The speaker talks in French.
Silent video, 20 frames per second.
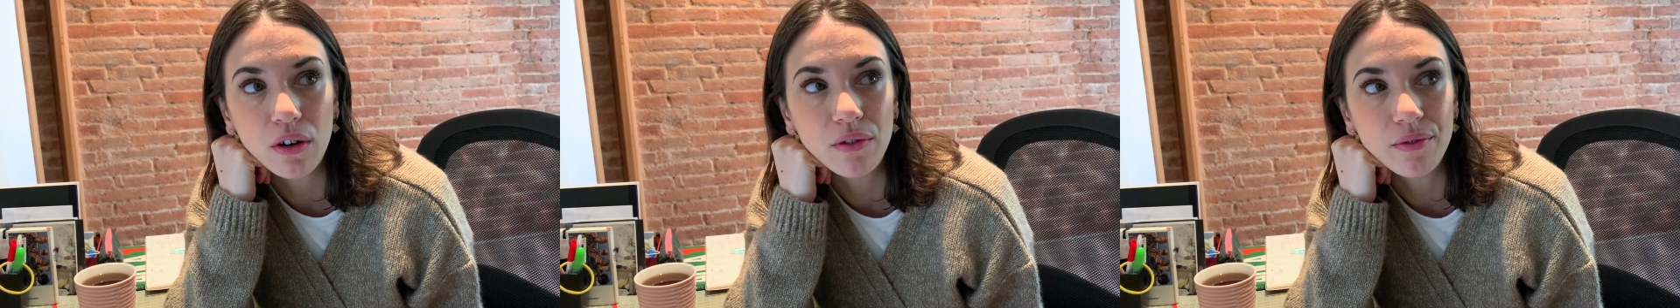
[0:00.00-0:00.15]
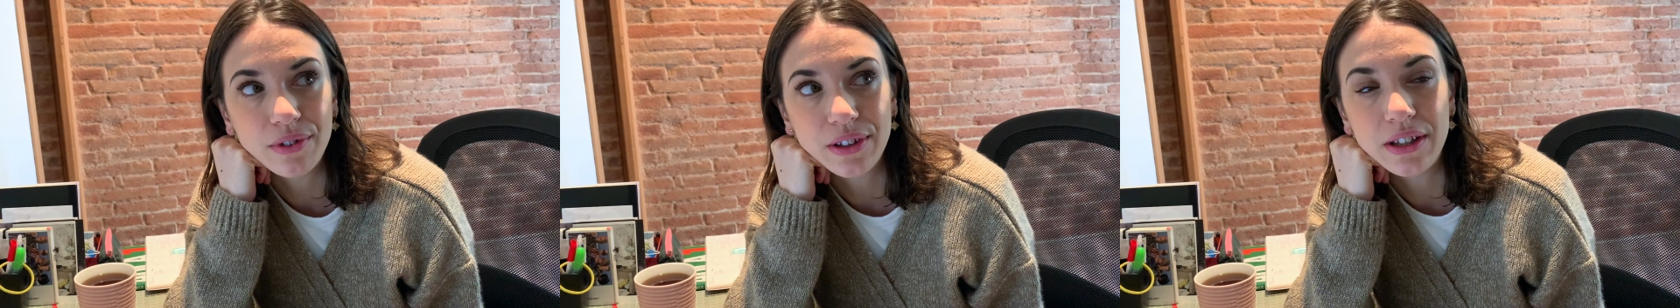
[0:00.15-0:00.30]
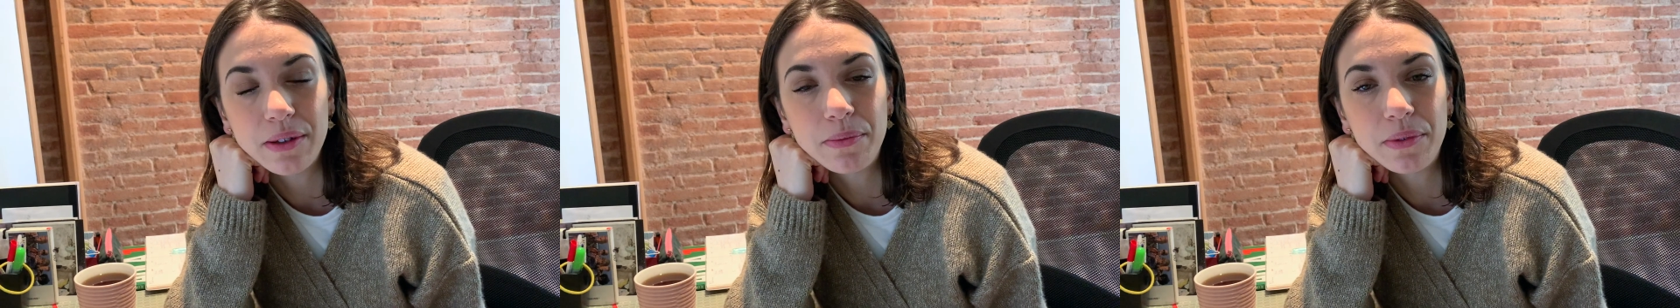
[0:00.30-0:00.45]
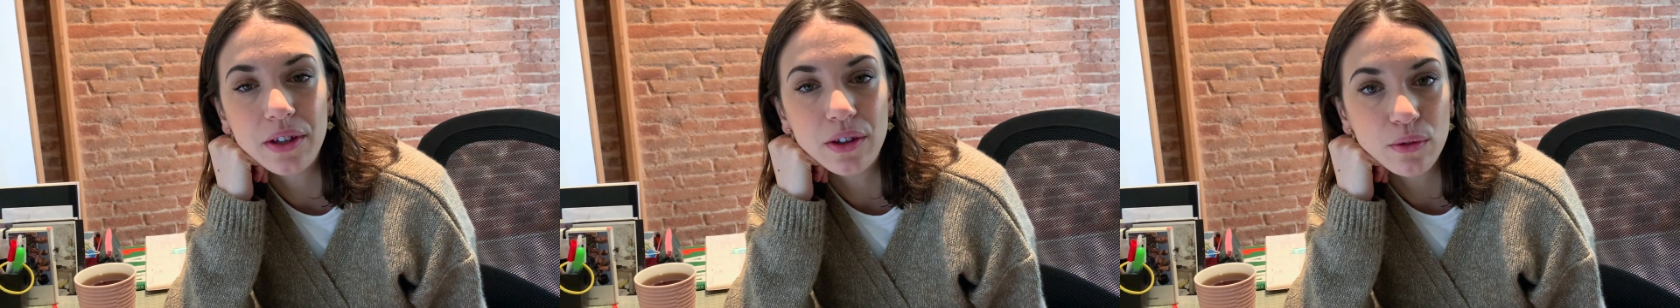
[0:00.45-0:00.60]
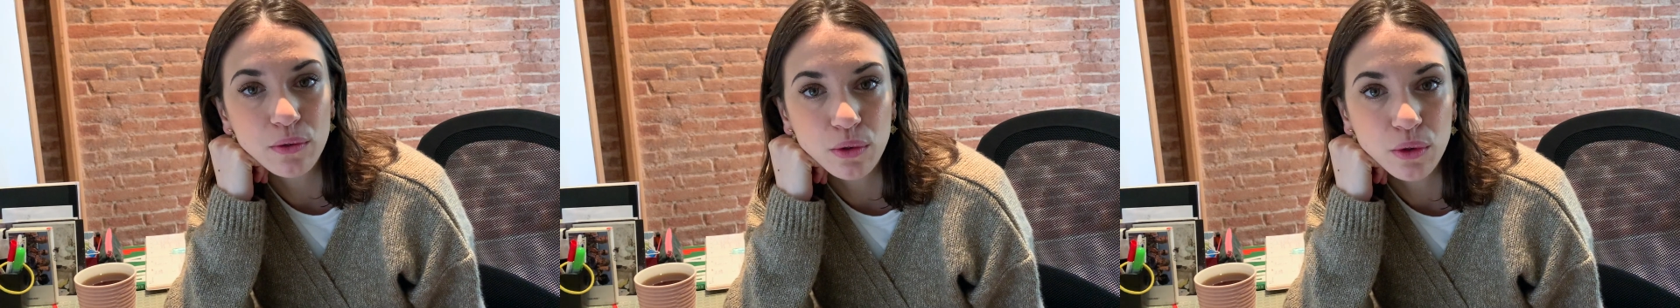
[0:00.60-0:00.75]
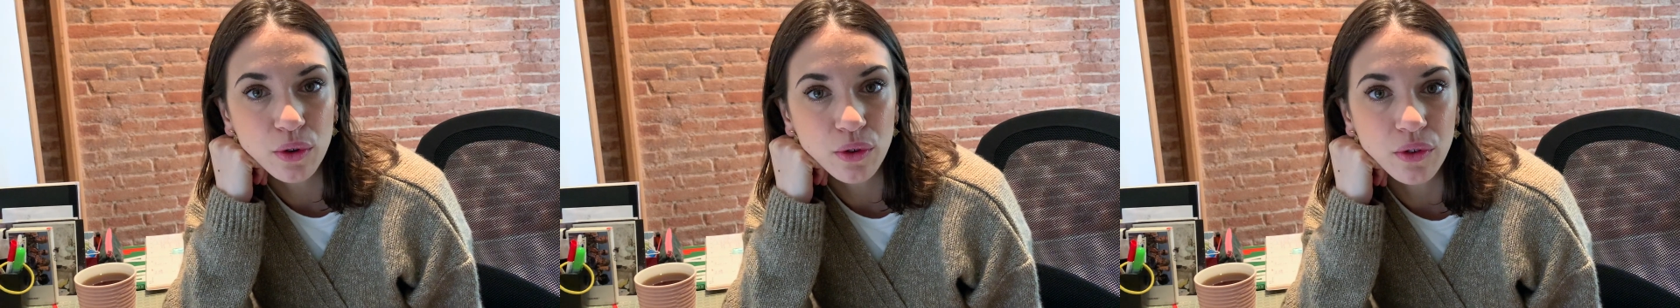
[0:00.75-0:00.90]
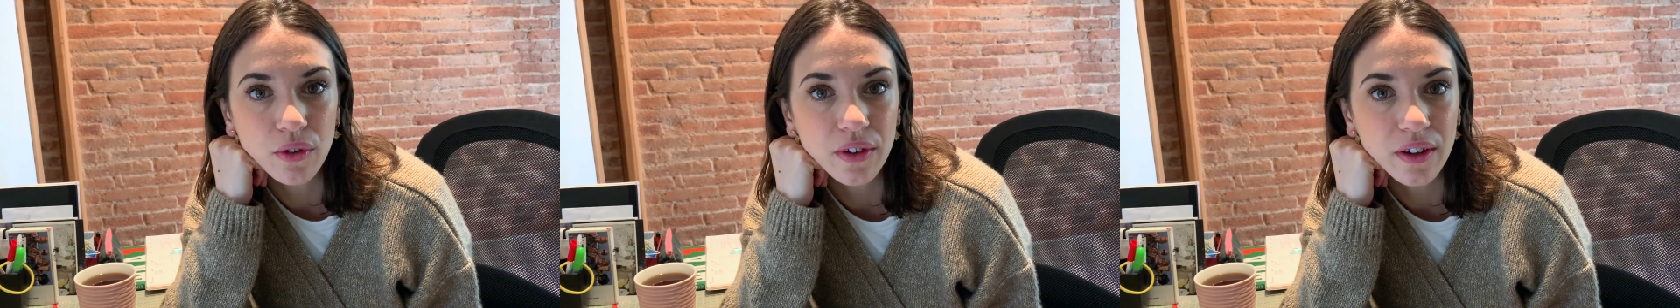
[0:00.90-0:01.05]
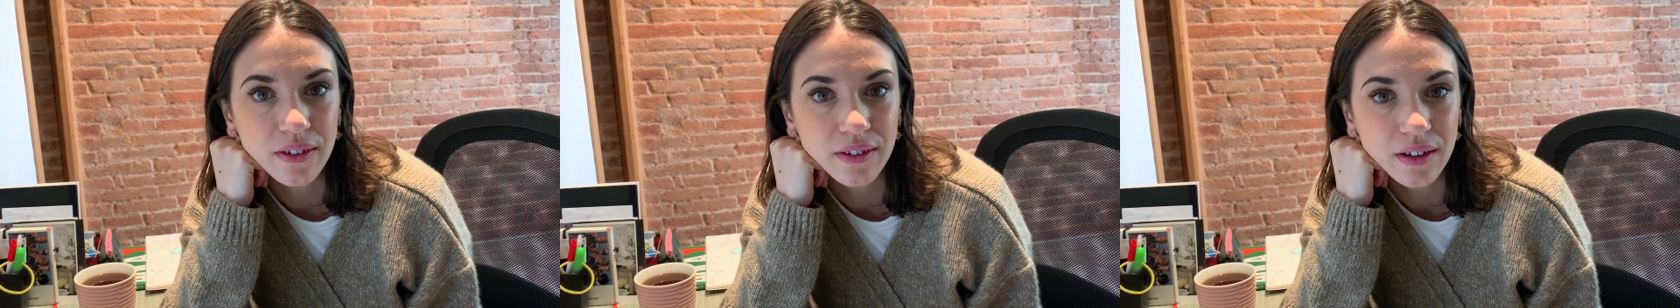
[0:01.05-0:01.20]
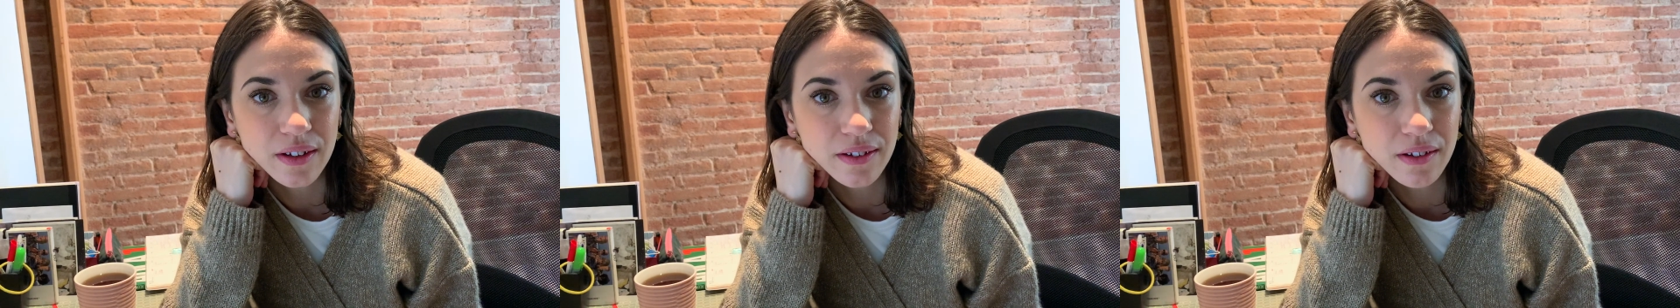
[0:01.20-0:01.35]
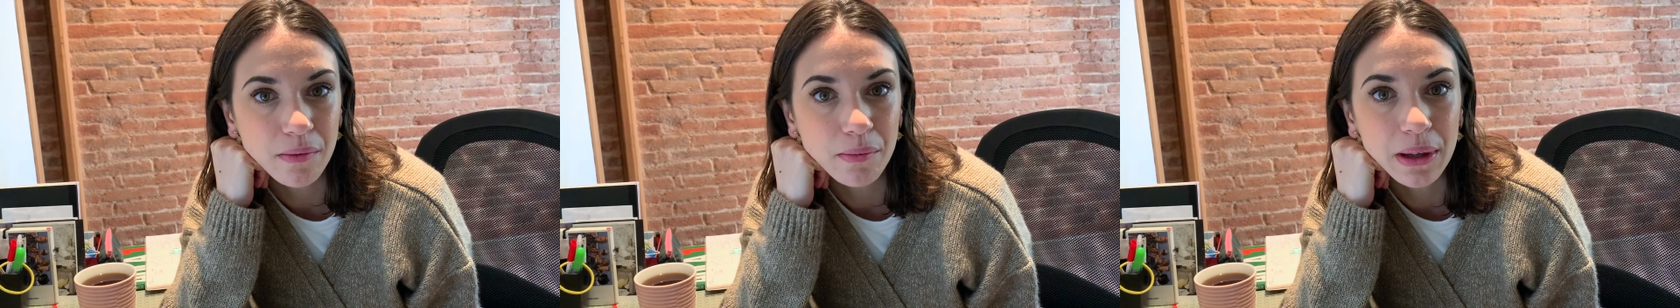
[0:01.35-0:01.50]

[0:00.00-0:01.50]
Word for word: on fait des petites courses de temps en temps,